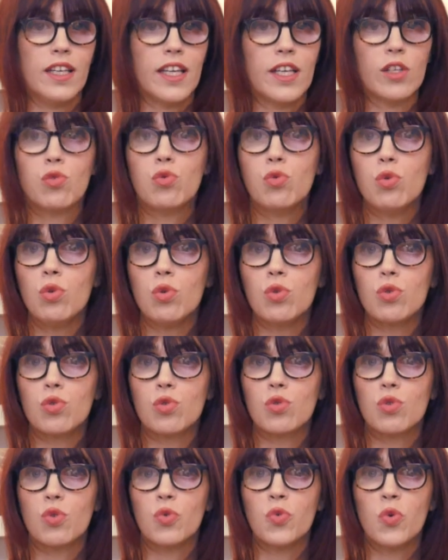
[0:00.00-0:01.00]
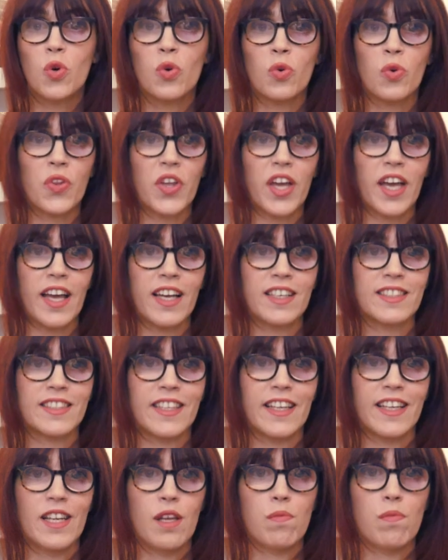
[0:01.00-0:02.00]
est douce ou au contraire
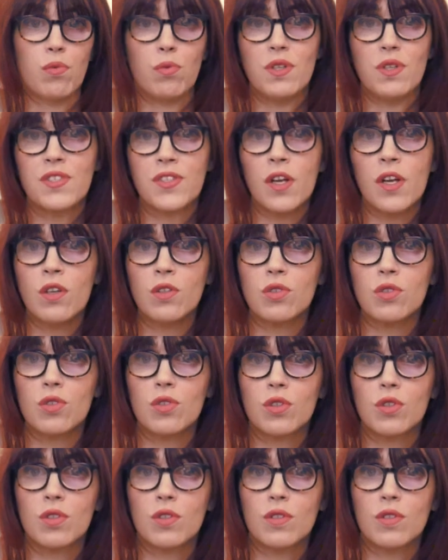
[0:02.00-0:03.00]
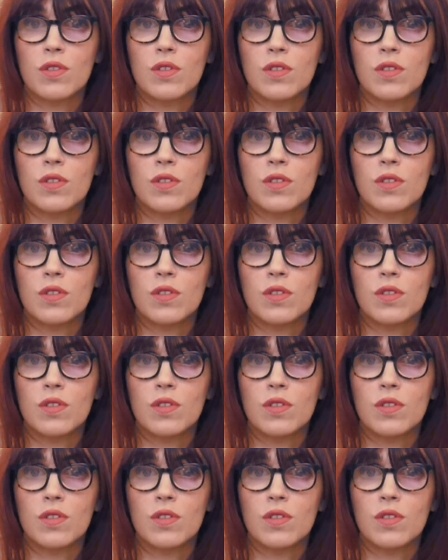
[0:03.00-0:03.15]
est-ce qu'elle est puissante